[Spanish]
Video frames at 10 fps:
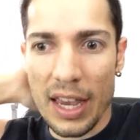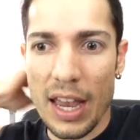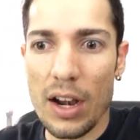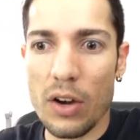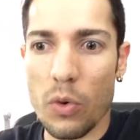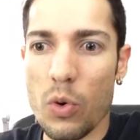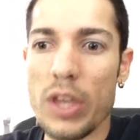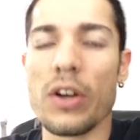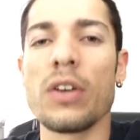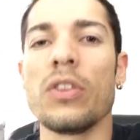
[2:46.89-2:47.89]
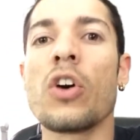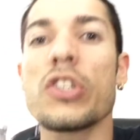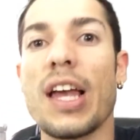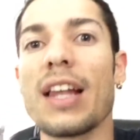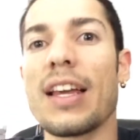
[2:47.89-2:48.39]
el ruido no
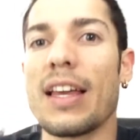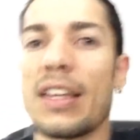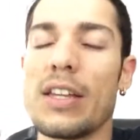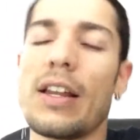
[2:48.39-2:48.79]
salga de aquí,